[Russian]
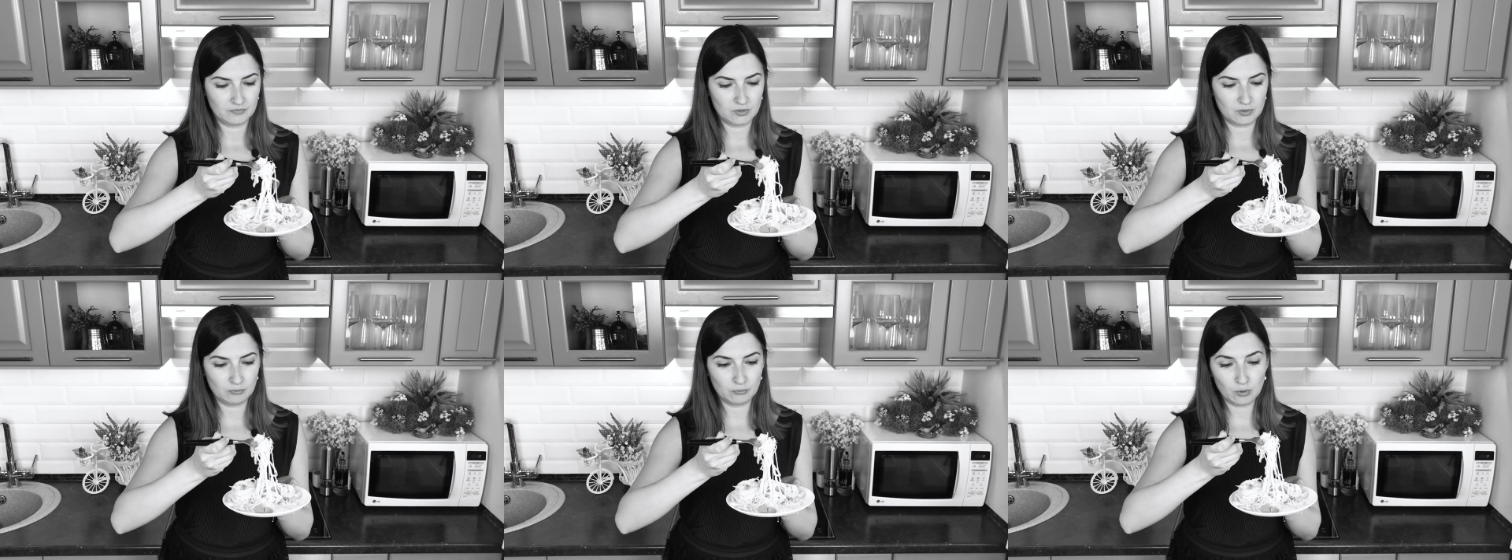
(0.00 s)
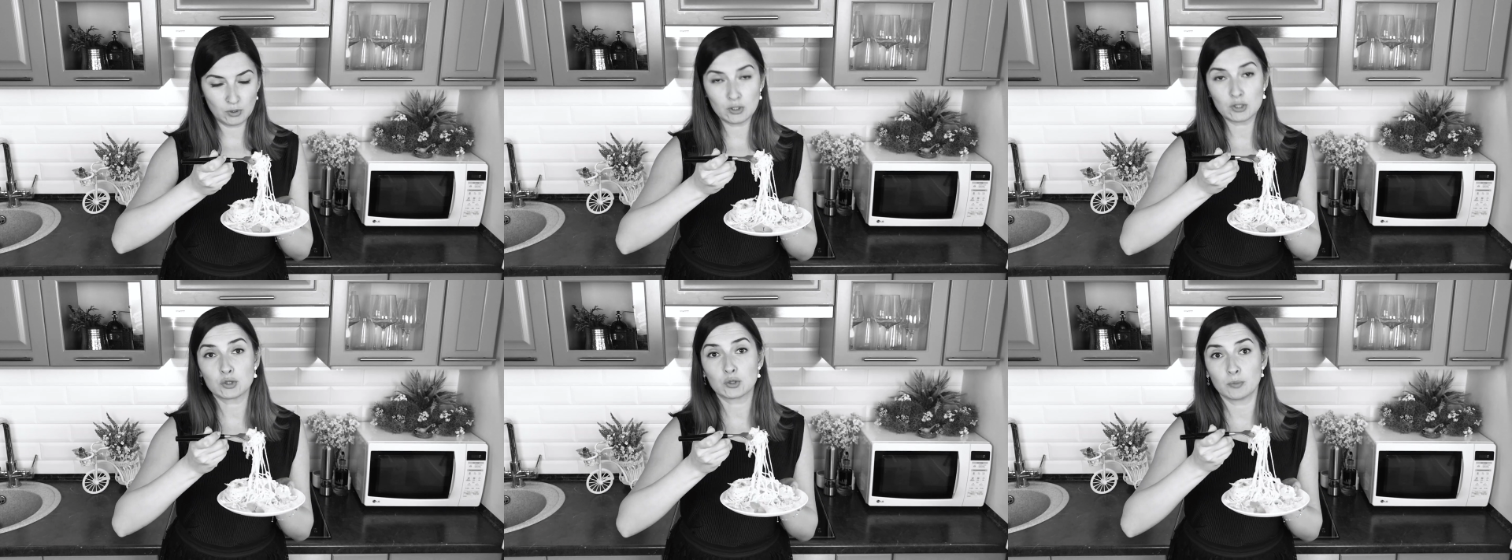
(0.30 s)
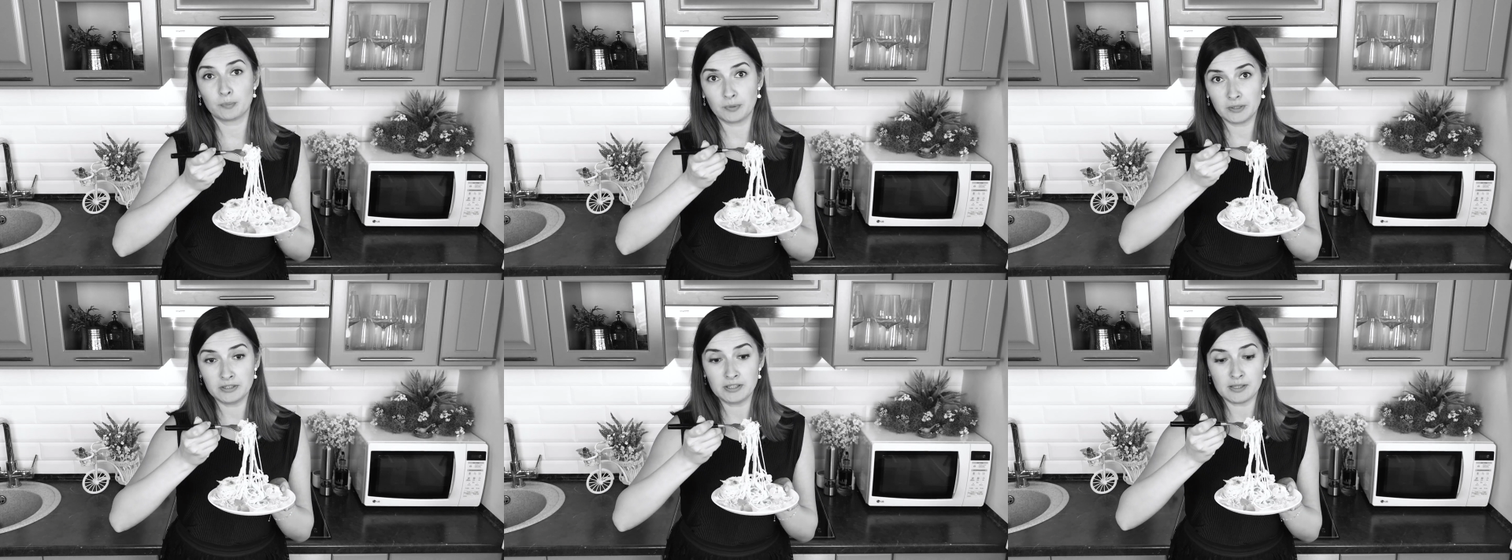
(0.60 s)
Тем более,
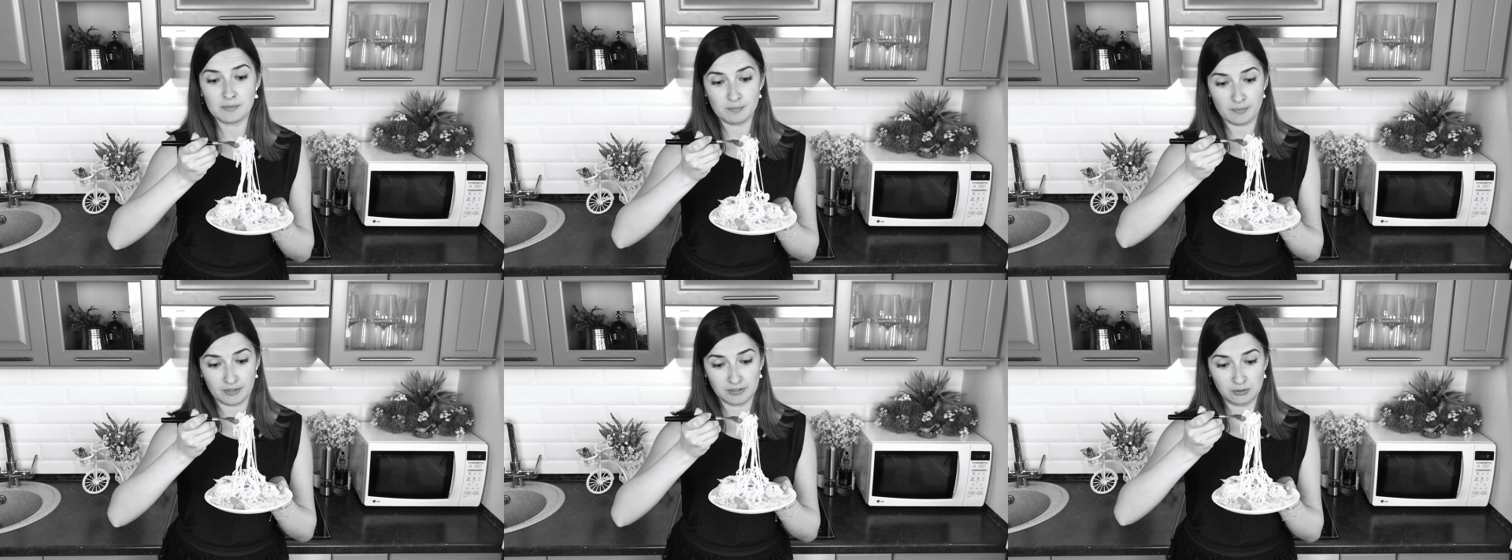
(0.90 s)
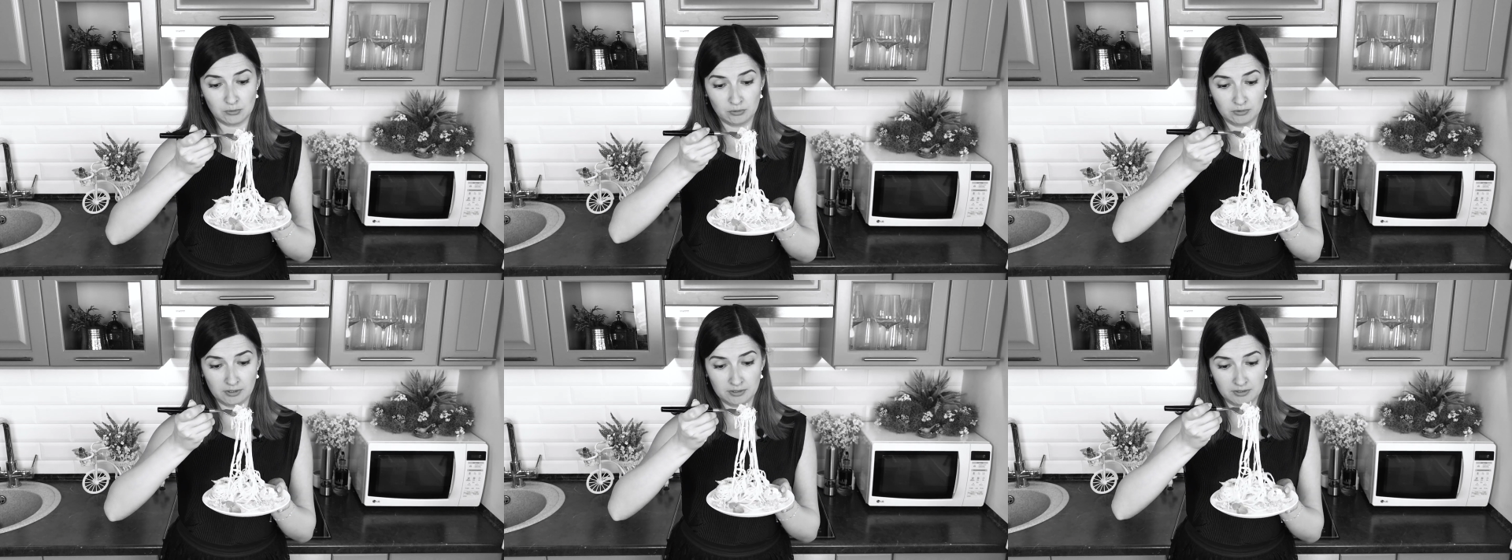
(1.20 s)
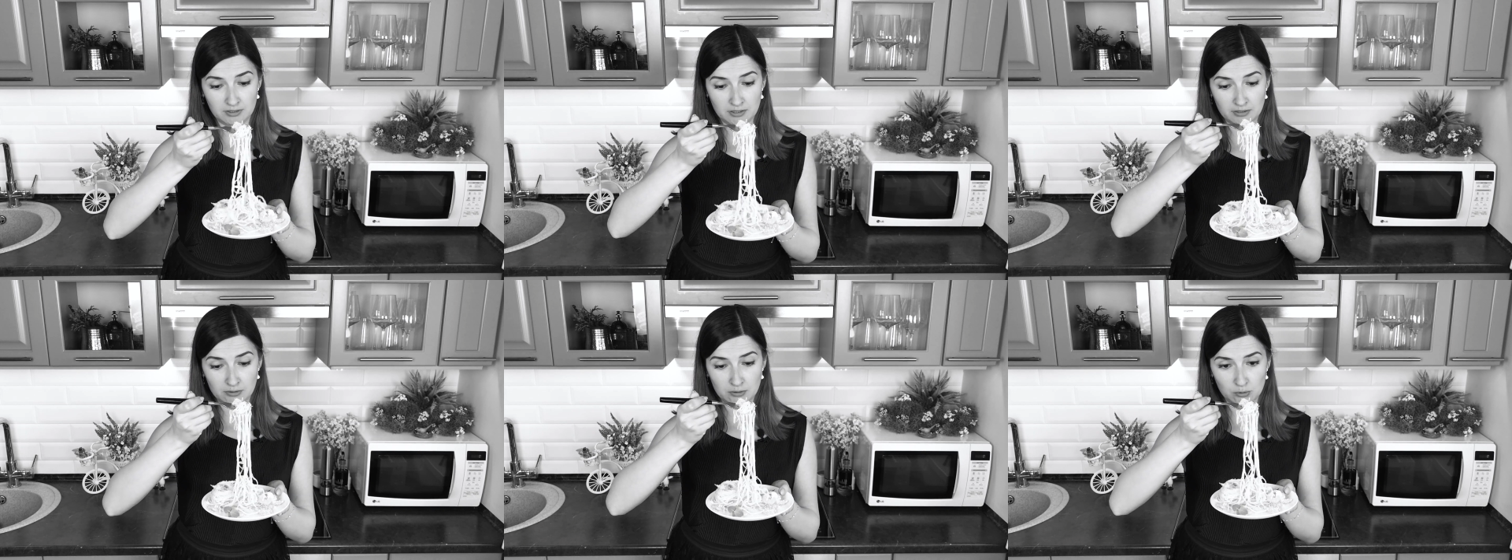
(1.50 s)
что поедать пасту это
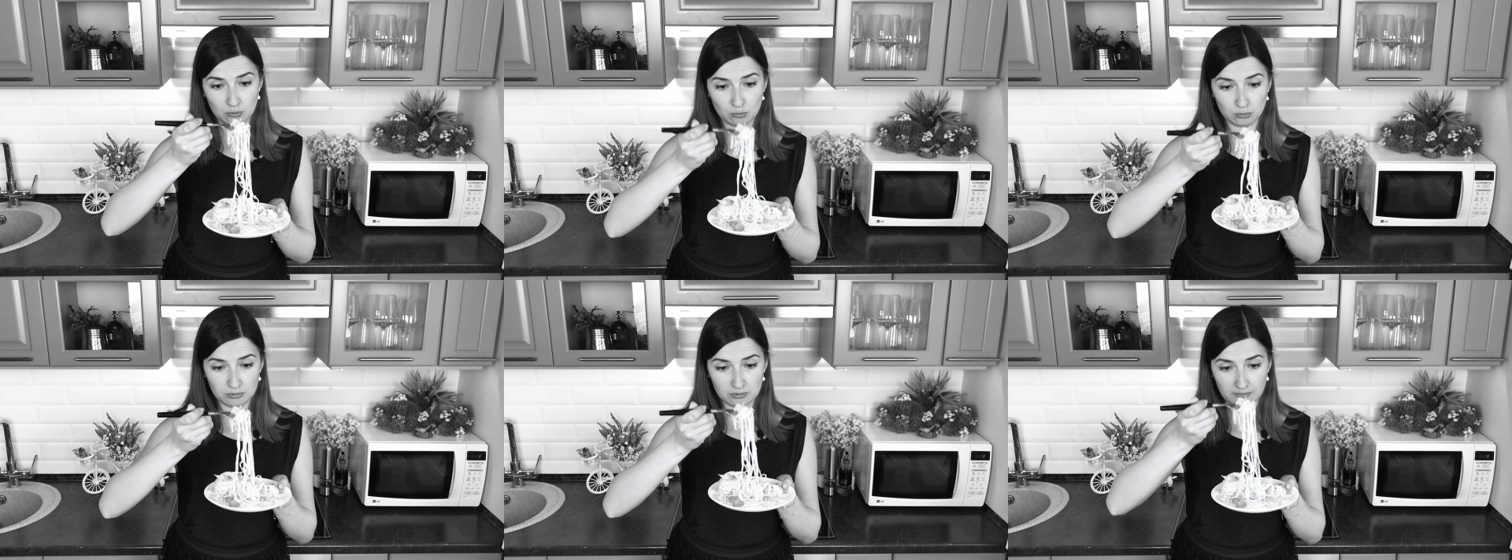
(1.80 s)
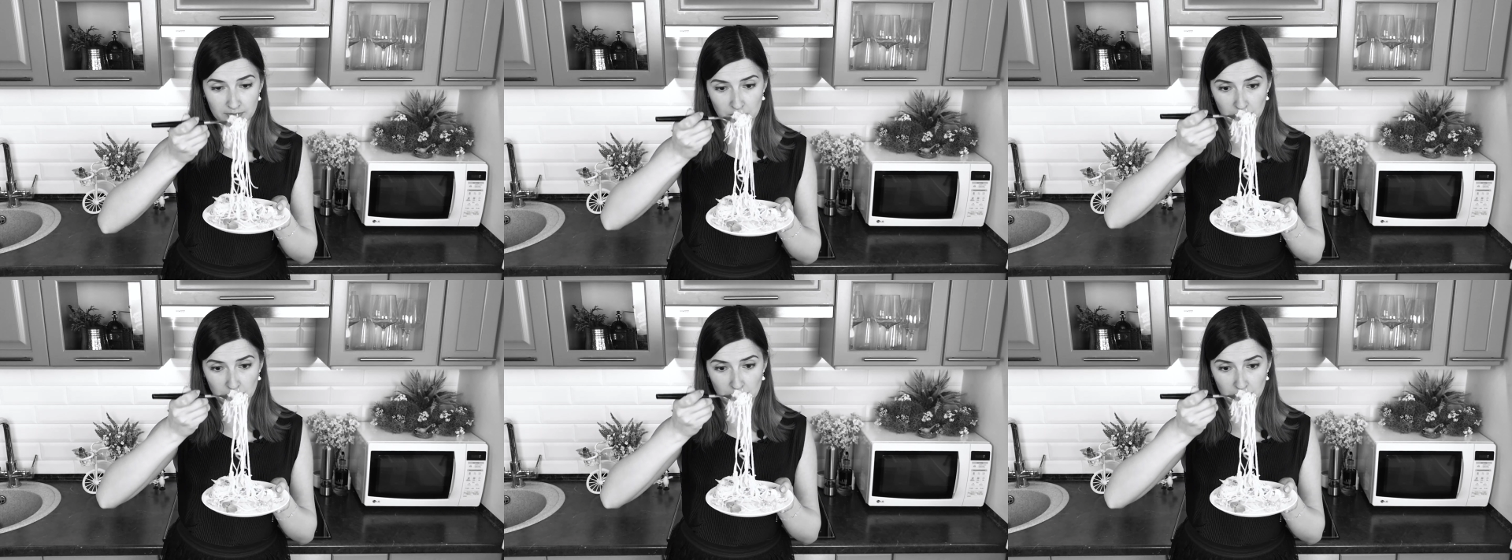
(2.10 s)
целое искусство,